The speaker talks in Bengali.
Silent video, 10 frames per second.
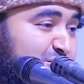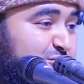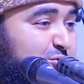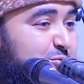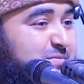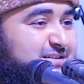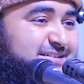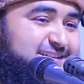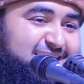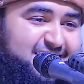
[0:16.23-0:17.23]
মানুষ খুব বেশি
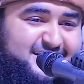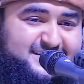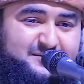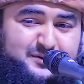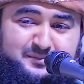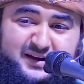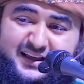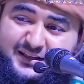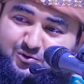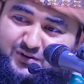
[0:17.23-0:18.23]
জান্নাতে যাবে মানে
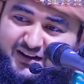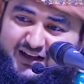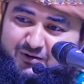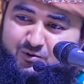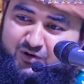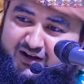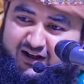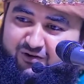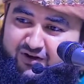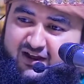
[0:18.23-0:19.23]
এই দুইটা গুণের
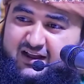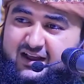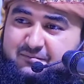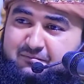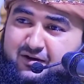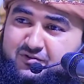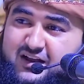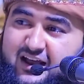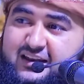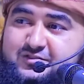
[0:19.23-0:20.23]
কারণে মানুষ
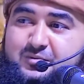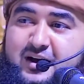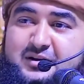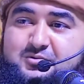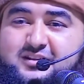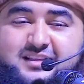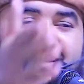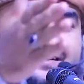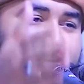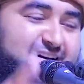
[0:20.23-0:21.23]
আল্লাহ সুবাহানুয়া
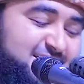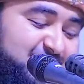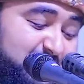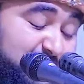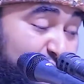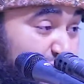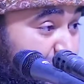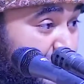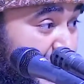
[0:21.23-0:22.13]
তালার জান্নাতে যাবে খুব